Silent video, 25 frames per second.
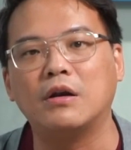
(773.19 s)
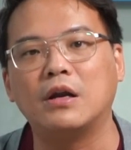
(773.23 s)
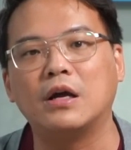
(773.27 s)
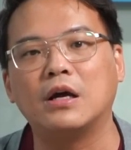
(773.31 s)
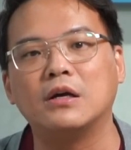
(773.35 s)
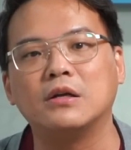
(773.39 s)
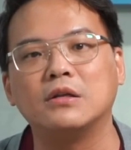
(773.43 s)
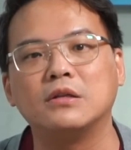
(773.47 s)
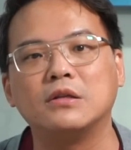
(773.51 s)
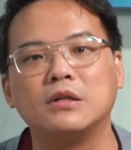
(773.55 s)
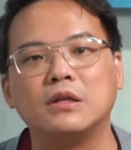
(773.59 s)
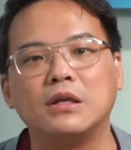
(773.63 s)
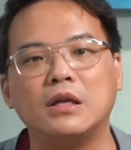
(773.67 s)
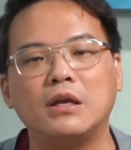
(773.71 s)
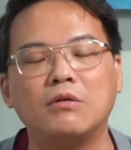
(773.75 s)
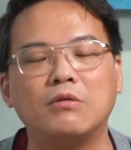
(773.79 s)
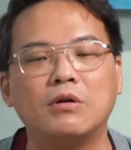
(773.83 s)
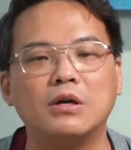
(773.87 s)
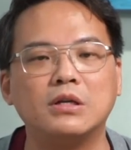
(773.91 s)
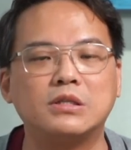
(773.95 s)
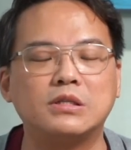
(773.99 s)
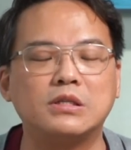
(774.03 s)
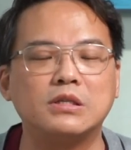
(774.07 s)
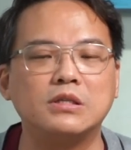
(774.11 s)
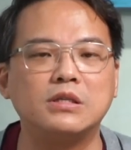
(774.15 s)
那因
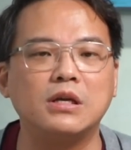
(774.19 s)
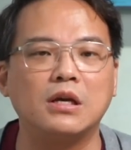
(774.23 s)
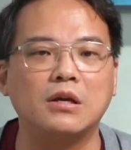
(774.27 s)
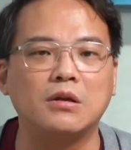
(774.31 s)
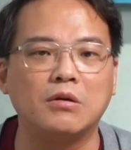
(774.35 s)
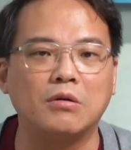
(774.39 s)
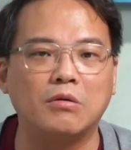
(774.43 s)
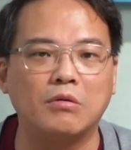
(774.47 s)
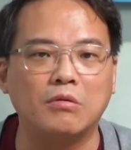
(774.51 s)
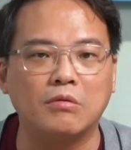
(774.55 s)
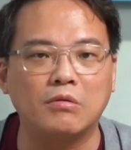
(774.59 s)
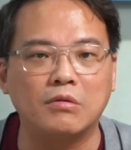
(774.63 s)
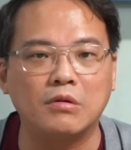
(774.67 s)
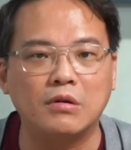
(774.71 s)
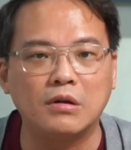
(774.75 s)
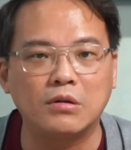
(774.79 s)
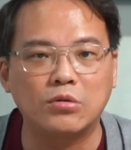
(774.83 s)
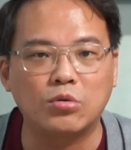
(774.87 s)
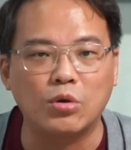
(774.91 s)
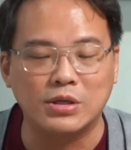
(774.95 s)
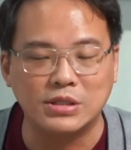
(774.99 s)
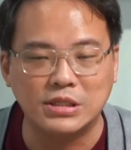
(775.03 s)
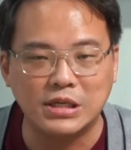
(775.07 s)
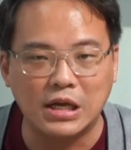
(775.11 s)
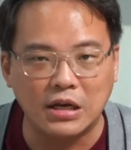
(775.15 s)
为之前有
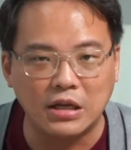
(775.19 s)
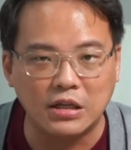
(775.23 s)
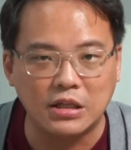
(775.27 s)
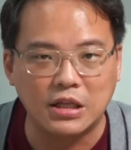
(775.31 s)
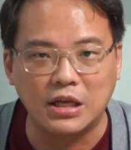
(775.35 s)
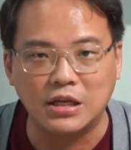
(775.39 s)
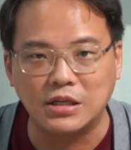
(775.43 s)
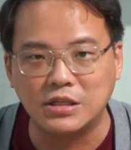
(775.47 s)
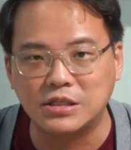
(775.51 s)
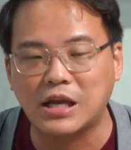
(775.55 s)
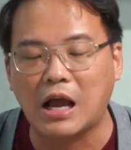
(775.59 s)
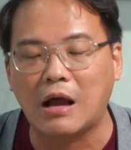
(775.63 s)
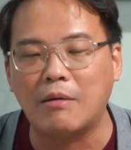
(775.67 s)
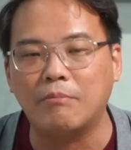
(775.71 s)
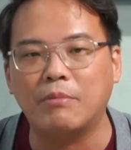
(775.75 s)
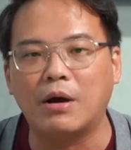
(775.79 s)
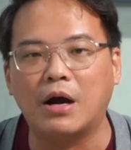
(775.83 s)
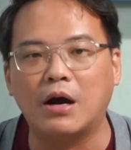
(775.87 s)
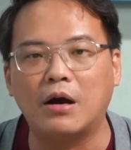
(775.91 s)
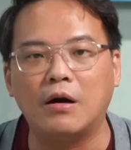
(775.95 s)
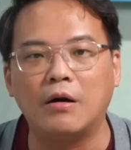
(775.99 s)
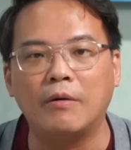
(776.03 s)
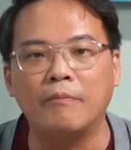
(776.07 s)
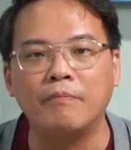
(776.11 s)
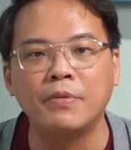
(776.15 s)
短暂的停产嘛
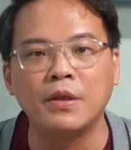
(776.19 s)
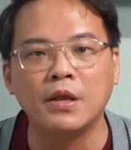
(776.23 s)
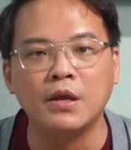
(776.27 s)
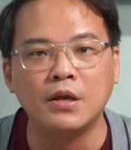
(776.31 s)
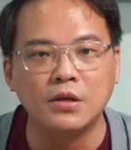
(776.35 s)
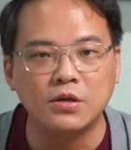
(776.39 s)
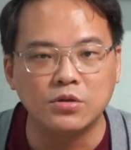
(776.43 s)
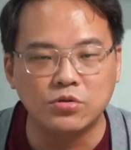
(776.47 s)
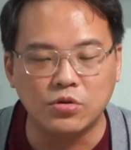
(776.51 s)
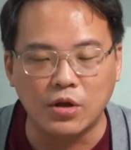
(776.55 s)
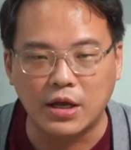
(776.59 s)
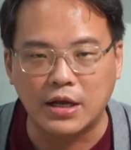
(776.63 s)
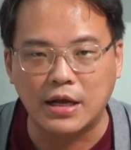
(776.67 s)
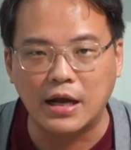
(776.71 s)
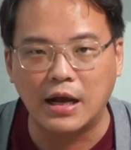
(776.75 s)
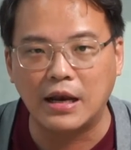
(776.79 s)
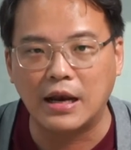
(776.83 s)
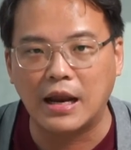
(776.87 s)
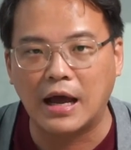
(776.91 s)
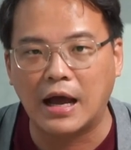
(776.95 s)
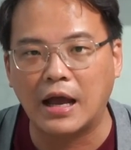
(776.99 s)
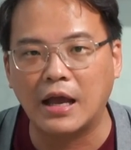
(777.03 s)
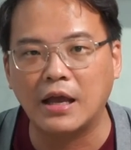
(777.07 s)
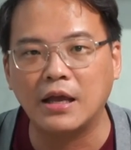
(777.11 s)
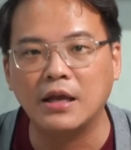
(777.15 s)
哈，所以看
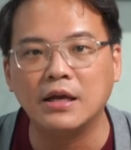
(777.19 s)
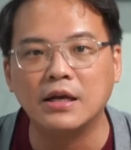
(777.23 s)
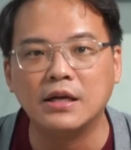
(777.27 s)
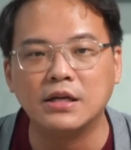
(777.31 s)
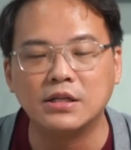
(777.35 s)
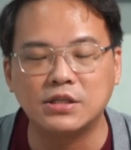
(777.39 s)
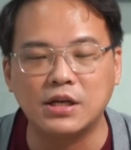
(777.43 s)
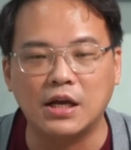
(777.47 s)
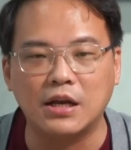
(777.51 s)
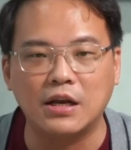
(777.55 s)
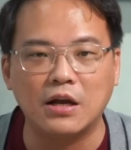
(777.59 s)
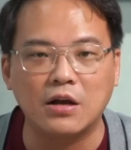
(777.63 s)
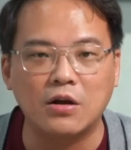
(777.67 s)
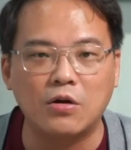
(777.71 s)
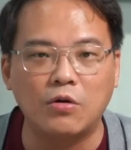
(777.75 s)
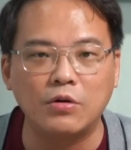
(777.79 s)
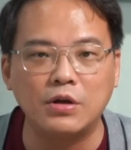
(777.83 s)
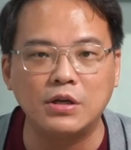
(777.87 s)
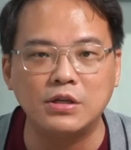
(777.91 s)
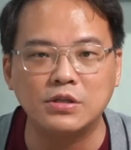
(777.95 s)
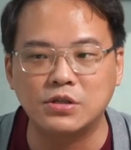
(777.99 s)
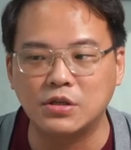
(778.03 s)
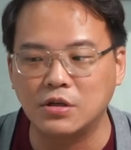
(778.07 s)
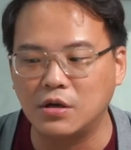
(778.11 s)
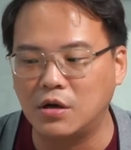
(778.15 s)
来产能供
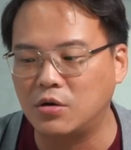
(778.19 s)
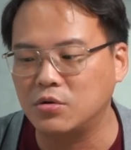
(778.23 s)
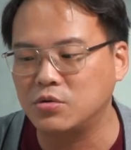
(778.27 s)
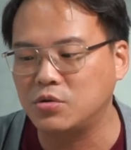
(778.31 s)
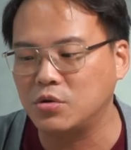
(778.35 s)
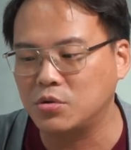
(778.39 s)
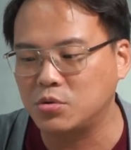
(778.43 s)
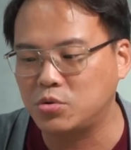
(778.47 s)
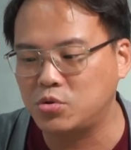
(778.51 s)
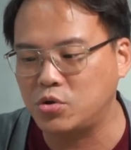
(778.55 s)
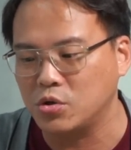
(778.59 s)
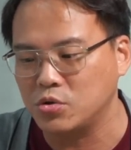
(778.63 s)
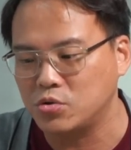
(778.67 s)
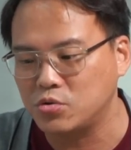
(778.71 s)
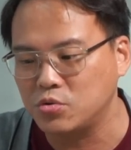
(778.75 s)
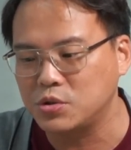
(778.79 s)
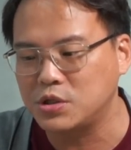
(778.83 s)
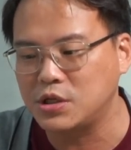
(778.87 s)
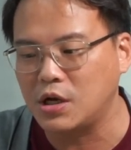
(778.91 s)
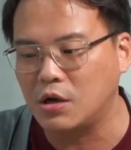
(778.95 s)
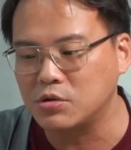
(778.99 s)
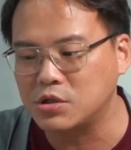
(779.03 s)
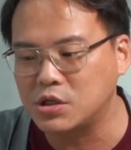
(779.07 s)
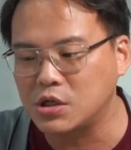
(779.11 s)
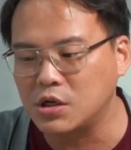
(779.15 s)
应之后就全速
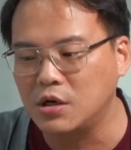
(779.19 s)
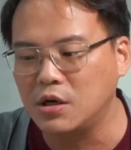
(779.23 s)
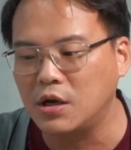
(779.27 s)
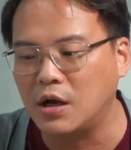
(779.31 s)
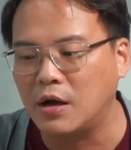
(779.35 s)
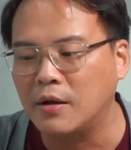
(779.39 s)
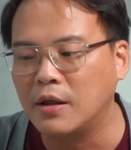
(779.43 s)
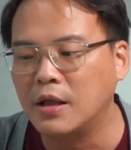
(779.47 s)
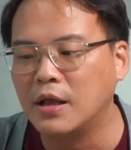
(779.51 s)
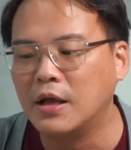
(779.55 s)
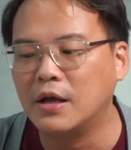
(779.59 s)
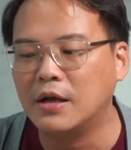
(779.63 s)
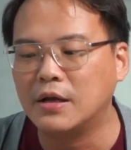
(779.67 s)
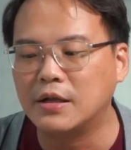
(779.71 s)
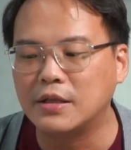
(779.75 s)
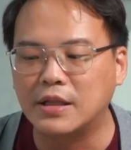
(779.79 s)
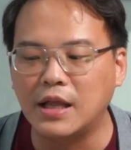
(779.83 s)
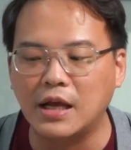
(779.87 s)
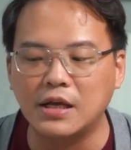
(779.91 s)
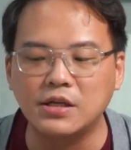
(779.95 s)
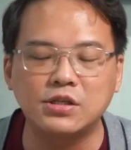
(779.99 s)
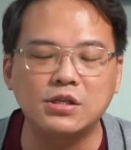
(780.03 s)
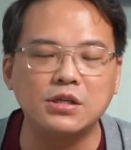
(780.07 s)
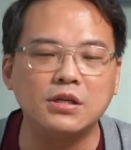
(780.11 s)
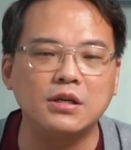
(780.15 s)
交车了。
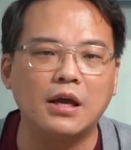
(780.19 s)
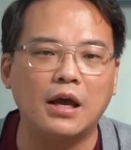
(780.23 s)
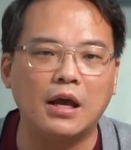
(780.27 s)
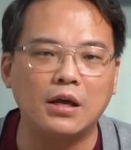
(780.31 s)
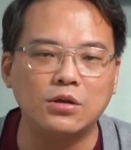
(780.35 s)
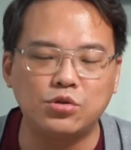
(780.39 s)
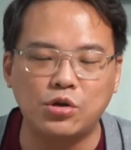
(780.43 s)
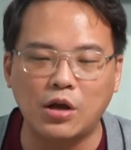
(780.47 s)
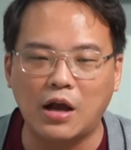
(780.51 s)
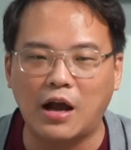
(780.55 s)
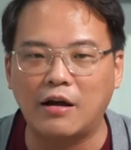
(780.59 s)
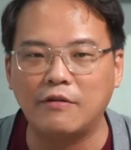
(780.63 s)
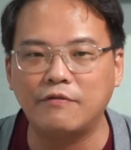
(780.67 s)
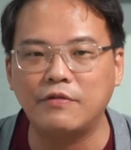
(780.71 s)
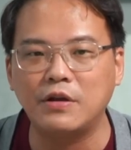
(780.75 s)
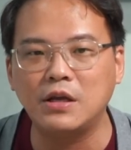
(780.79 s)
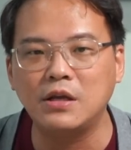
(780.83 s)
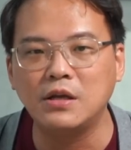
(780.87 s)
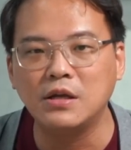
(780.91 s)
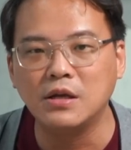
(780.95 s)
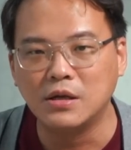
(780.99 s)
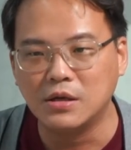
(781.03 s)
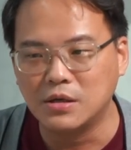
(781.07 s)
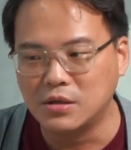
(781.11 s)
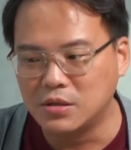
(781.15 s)
但是 H R
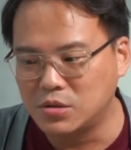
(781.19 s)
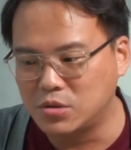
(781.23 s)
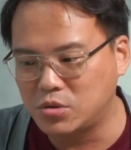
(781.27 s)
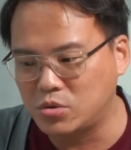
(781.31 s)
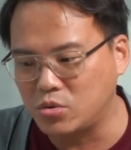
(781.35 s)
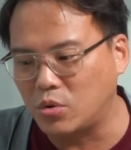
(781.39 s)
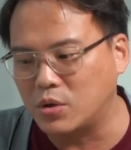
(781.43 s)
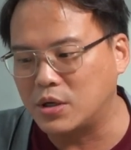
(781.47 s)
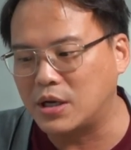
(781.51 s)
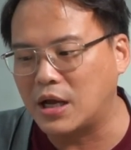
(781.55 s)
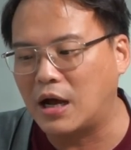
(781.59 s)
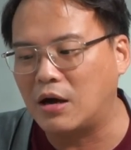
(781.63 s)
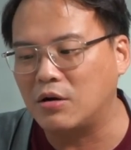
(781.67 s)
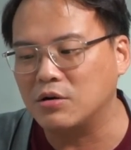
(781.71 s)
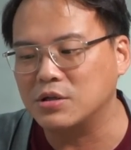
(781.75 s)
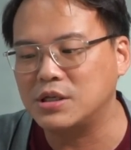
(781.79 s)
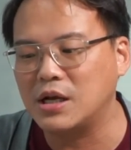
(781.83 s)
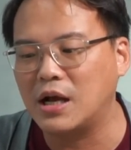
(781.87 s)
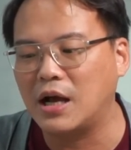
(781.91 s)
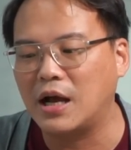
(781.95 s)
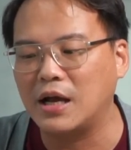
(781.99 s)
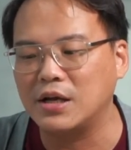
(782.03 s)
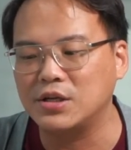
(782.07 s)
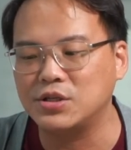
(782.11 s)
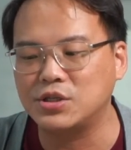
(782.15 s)
V 做的好
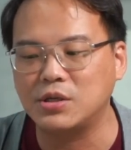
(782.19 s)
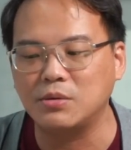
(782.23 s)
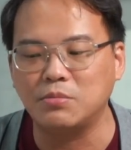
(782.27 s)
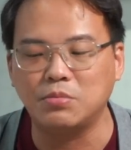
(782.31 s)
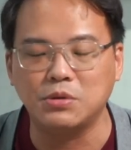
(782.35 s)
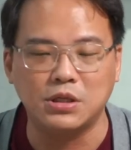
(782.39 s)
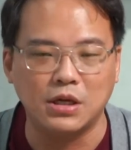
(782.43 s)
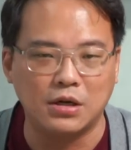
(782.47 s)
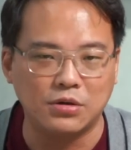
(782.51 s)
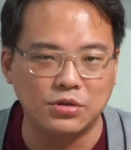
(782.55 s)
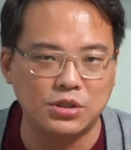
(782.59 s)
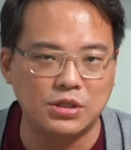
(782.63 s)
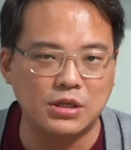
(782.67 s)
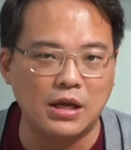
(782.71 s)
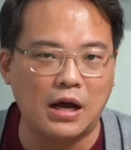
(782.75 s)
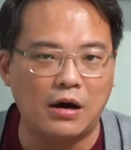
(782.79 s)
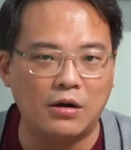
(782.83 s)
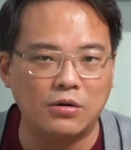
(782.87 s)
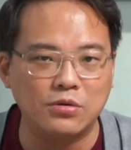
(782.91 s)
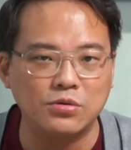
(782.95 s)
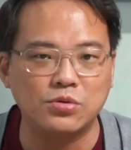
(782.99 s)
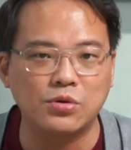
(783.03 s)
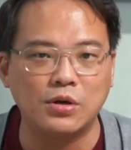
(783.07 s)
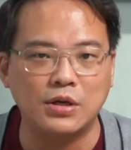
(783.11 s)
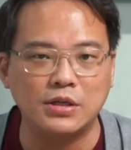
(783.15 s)
像还是比较
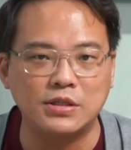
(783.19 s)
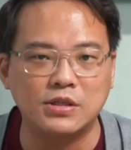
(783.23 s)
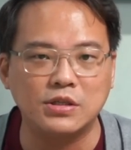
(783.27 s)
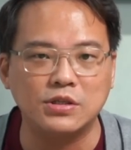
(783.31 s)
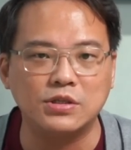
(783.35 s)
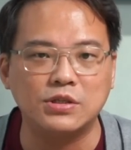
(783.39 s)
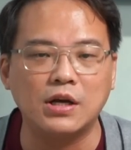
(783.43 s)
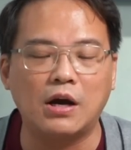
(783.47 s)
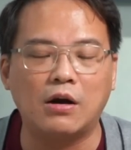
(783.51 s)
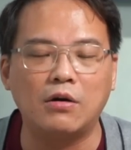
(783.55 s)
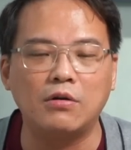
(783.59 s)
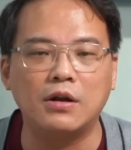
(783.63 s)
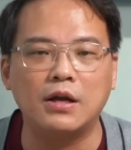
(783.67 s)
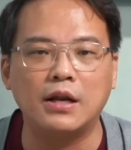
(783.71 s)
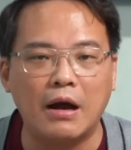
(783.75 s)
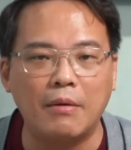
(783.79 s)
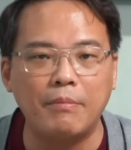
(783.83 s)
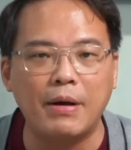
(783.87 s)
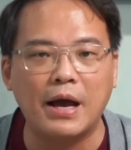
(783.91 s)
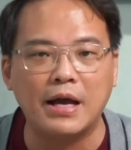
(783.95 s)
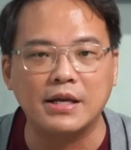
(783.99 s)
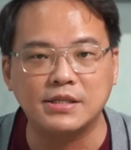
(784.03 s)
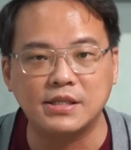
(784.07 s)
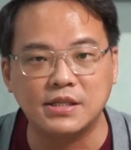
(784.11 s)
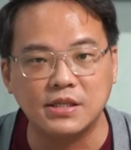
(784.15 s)
少，所以只交了两
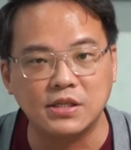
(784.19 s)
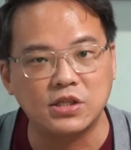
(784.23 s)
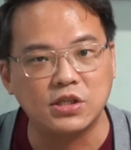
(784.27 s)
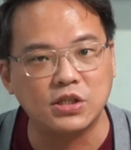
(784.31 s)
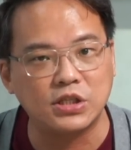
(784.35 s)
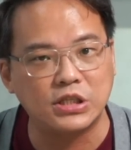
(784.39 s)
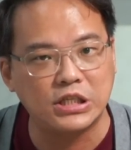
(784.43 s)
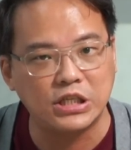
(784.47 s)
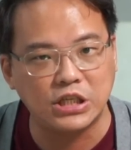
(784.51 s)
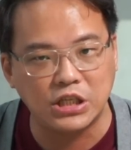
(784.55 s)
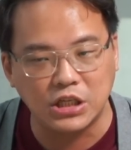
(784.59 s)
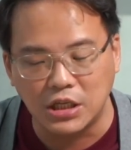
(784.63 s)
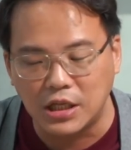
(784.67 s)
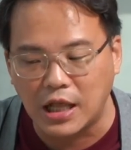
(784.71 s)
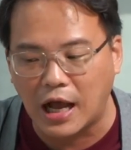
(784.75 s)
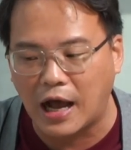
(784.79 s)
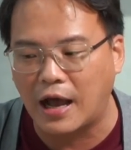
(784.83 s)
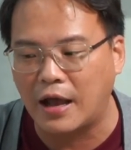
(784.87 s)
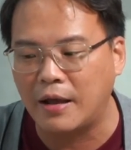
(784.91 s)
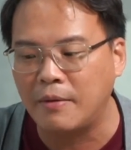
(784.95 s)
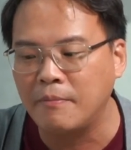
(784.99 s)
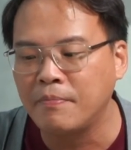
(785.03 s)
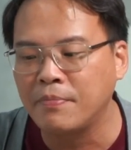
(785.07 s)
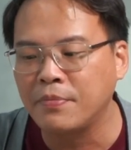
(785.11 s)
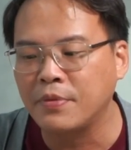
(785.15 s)
百四十七
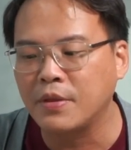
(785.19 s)
台。